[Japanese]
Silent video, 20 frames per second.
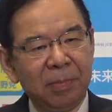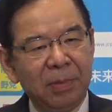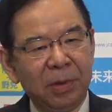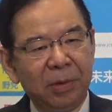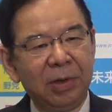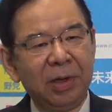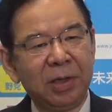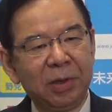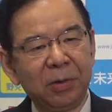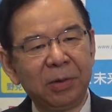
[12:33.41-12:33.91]

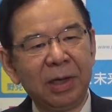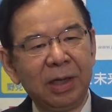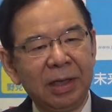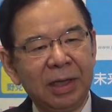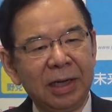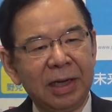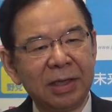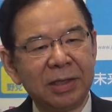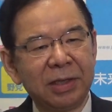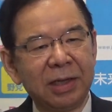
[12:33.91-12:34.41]
より強権
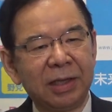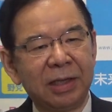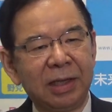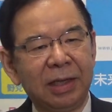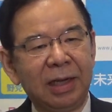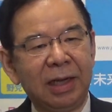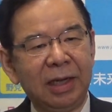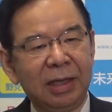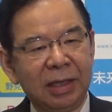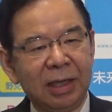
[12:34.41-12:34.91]
的な姿
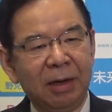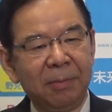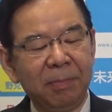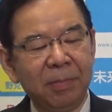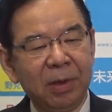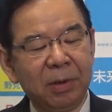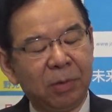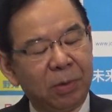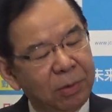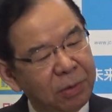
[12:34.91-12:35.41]
が出てきた
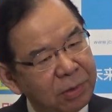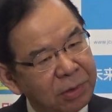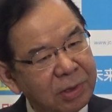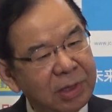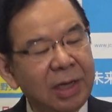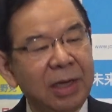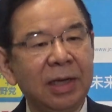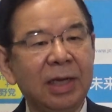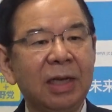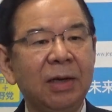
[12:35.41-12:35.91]
この
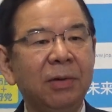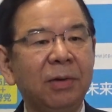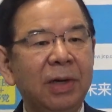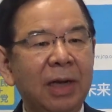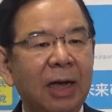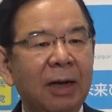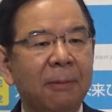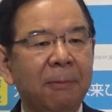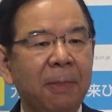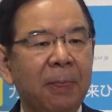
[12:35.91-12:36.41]
政権を
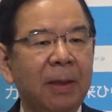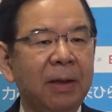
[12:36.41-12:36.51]
ね